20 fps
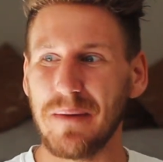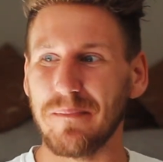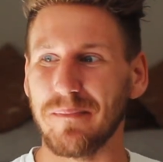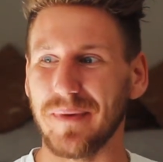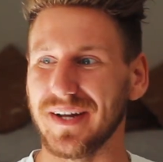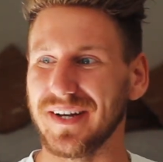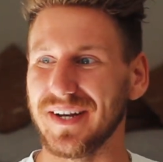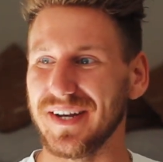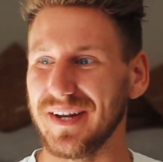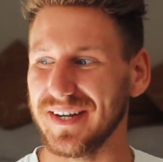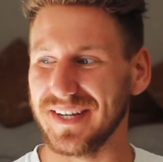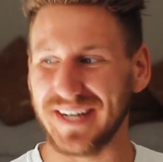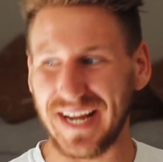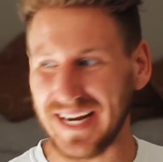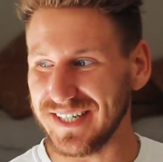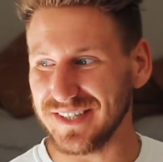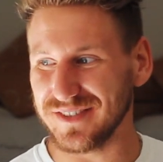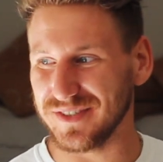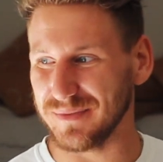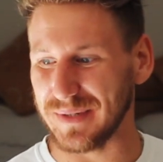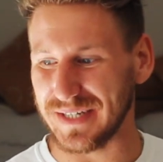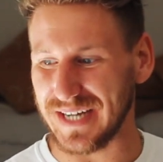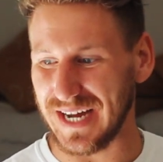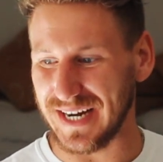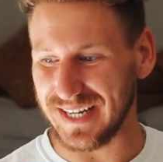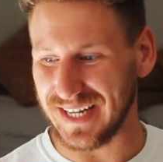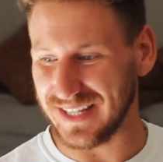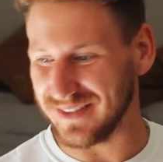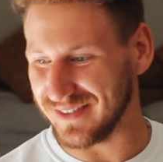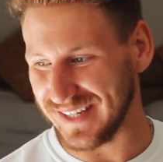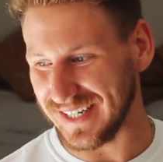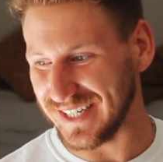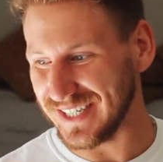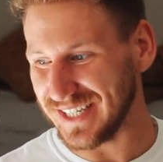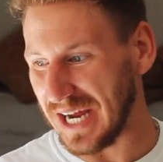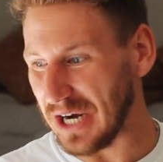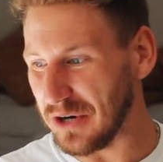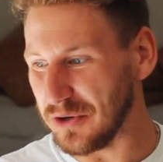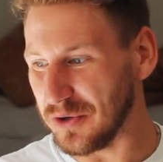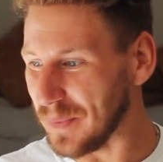Man denkt es immer gar nicht, als
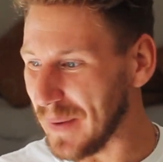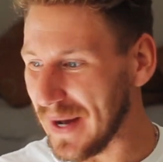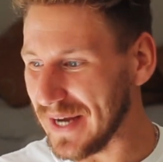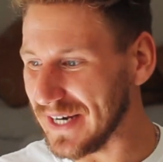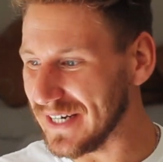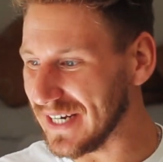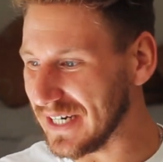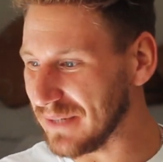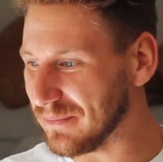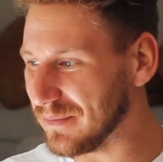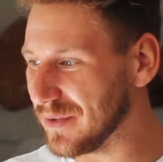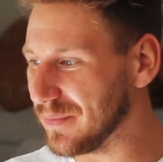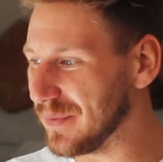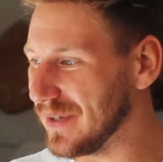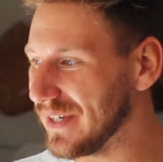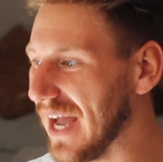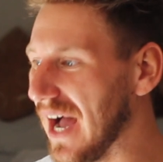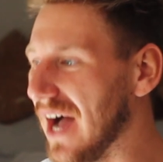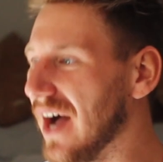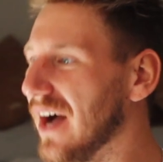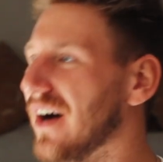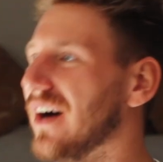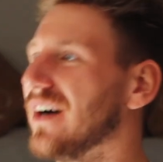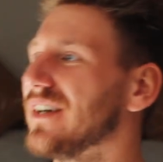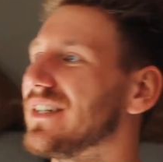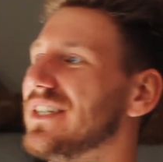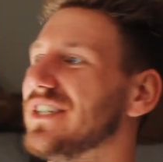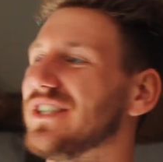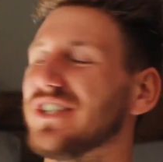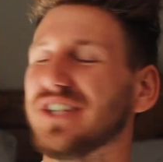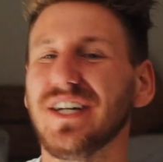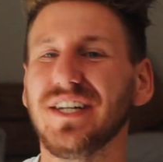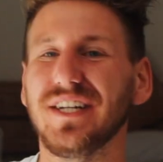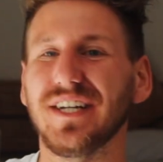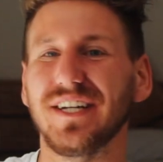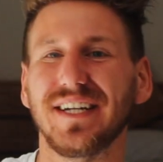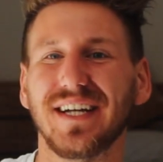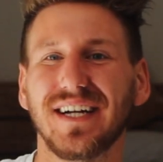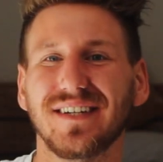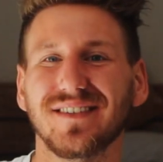digitale Nomade denkt man immer, ja, ach, die chillen ja
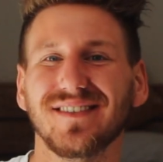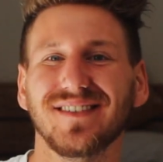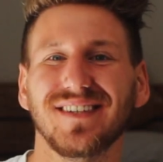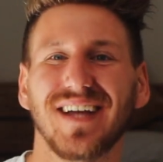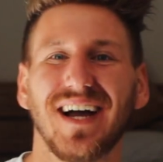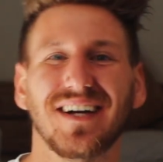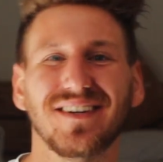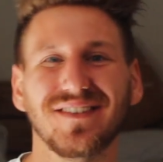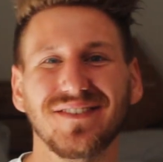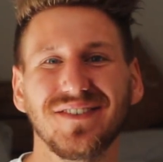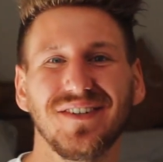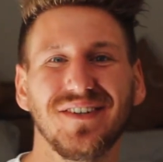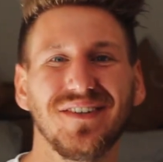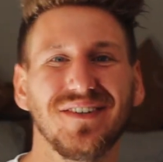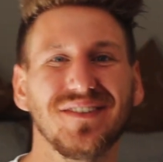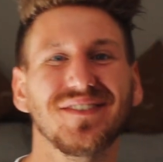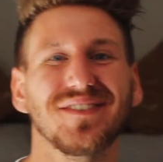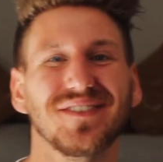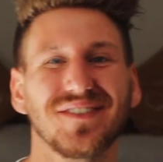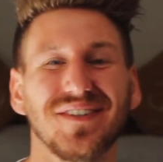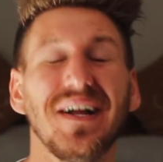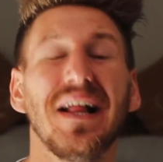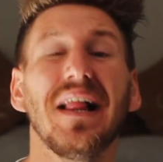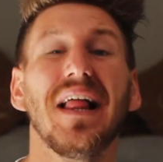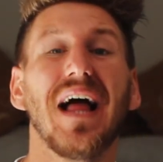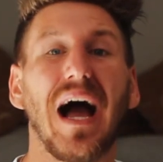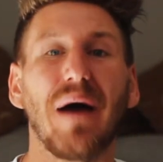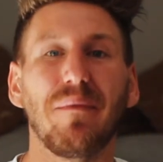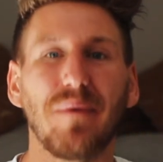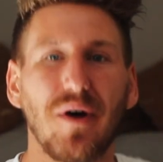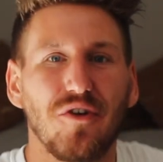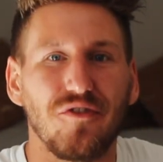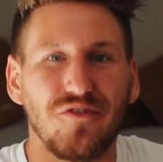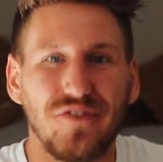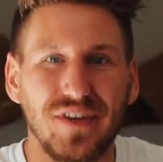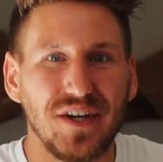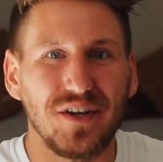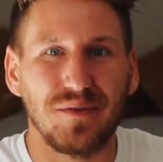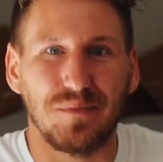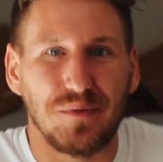den ganzen Tag nur und so. Aber auch
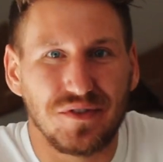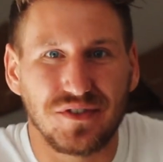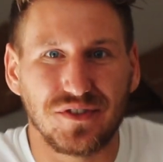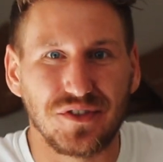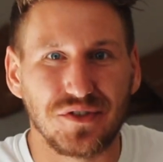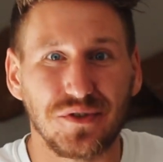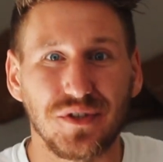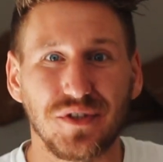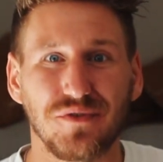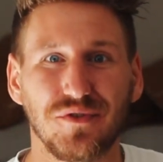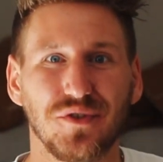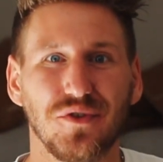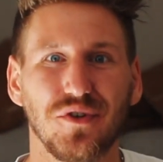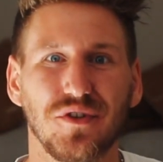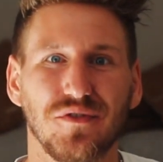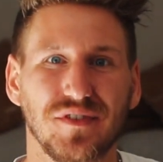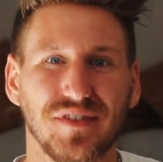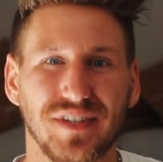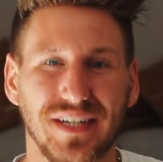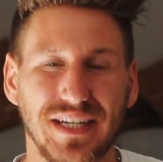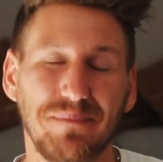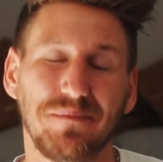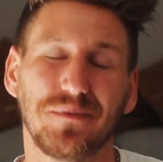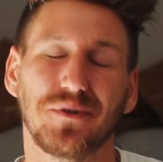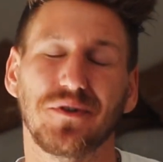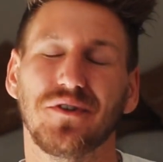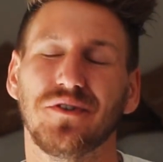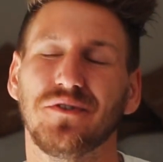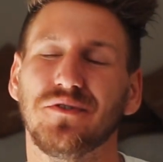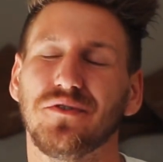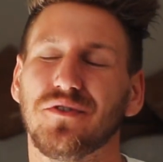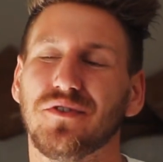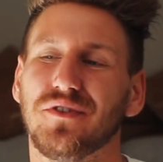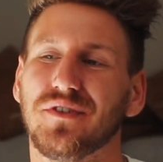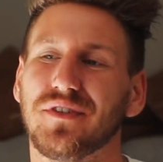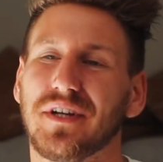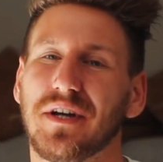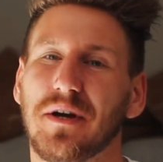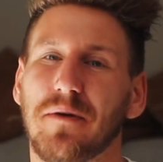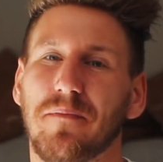wir müssen natürlich von irgendwas leben können
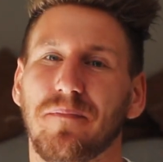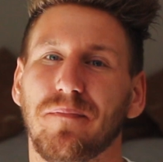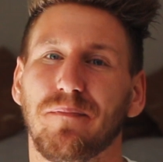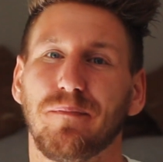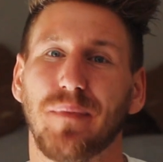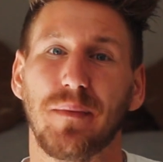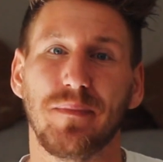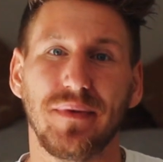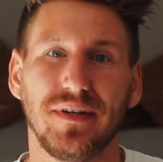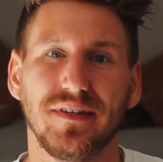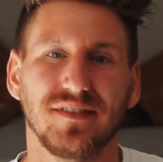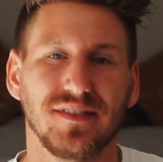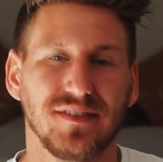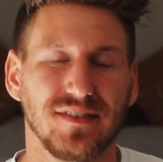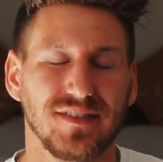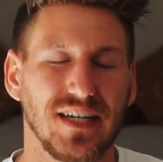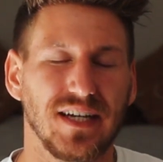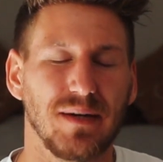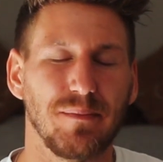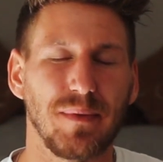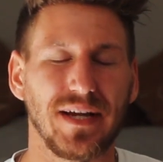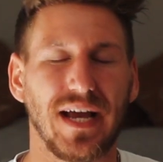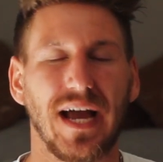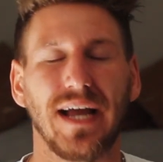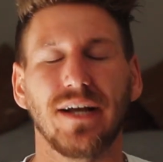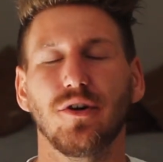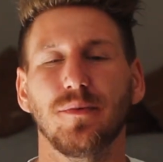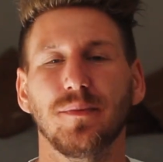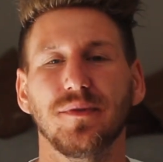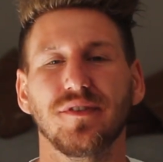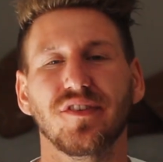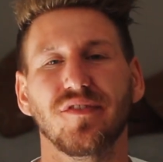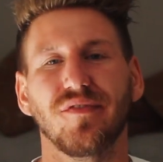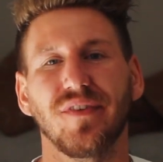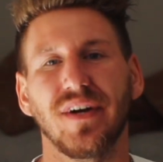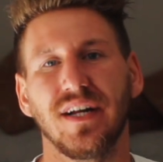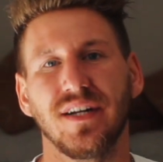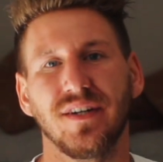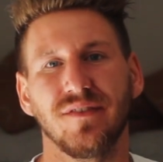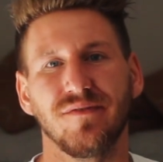und ähm, bei mir sind es ja meine
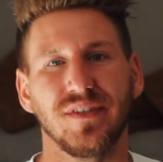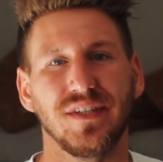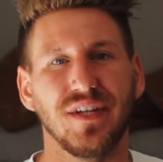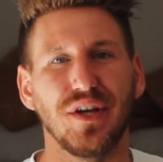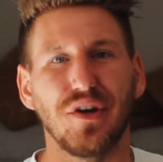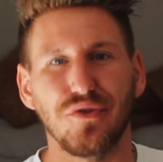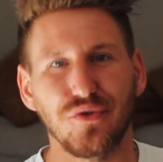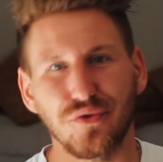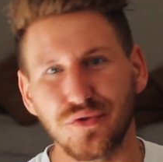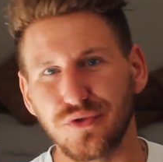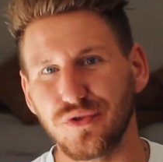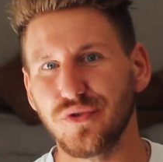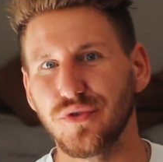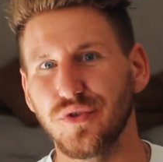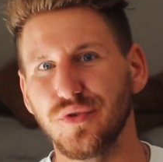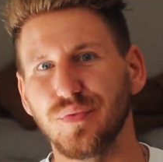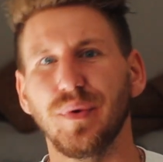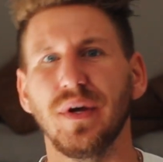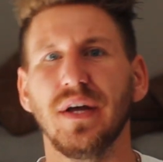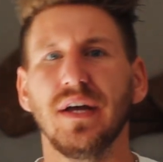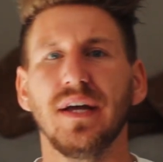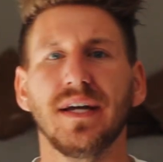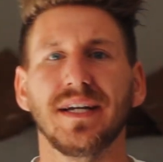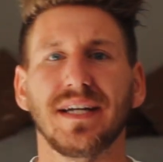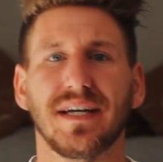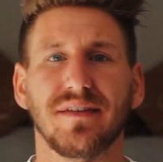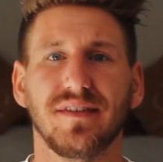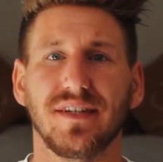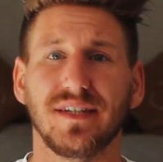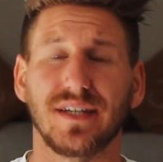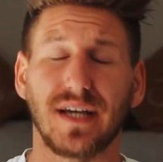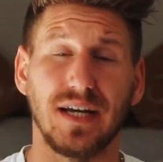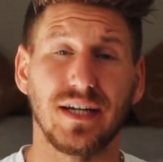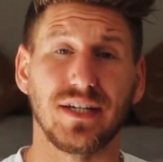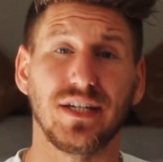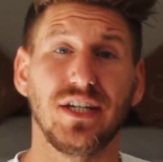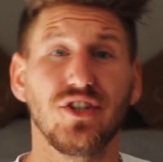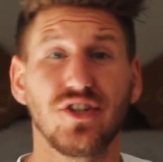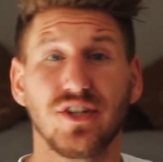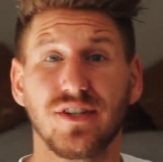Einkommensquellen wie YouTube, dass ich äh,
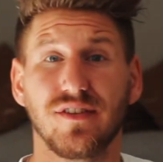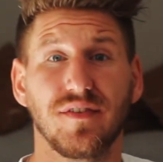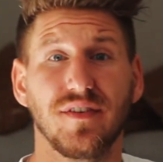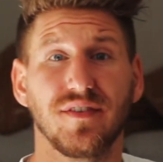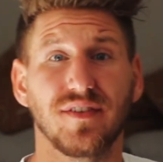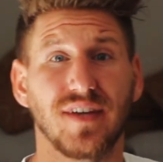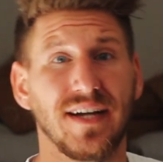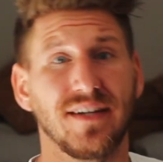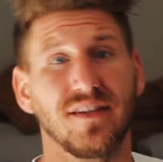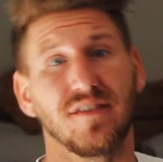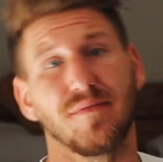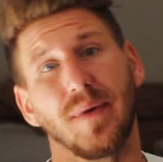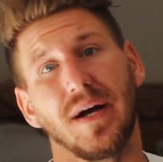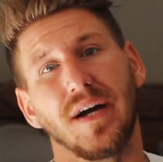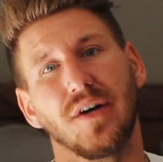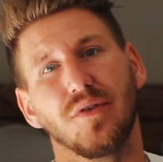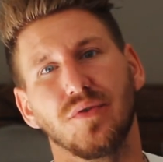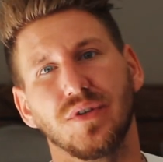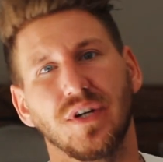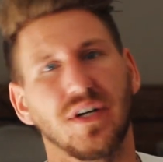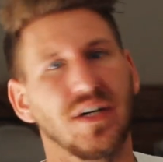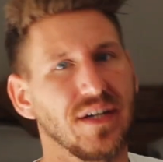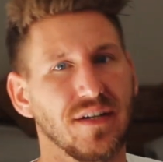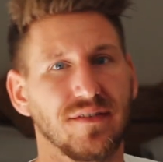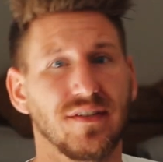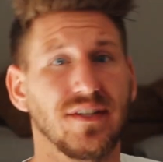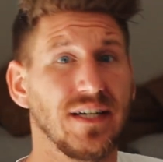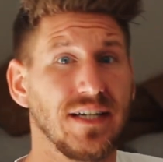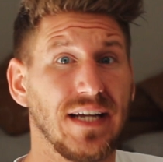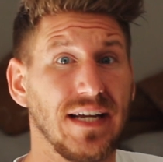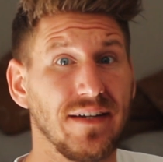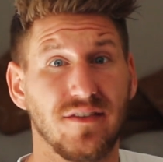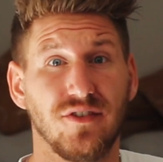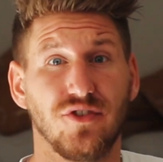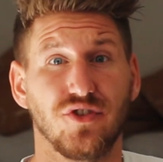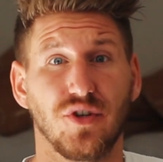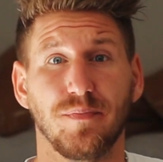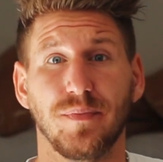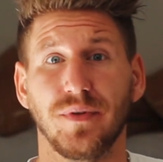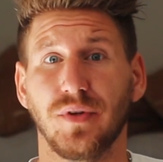T-Shirts-Designs mache oder dass ich einen
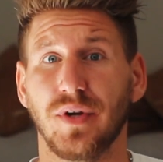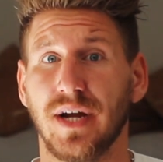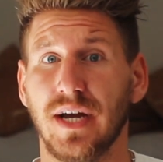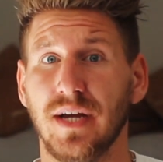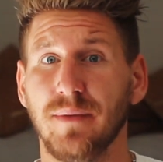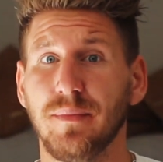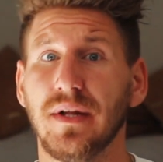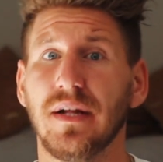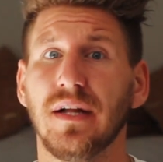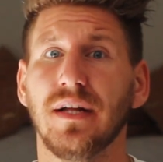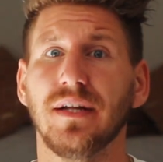Etsy-Shop betreibe.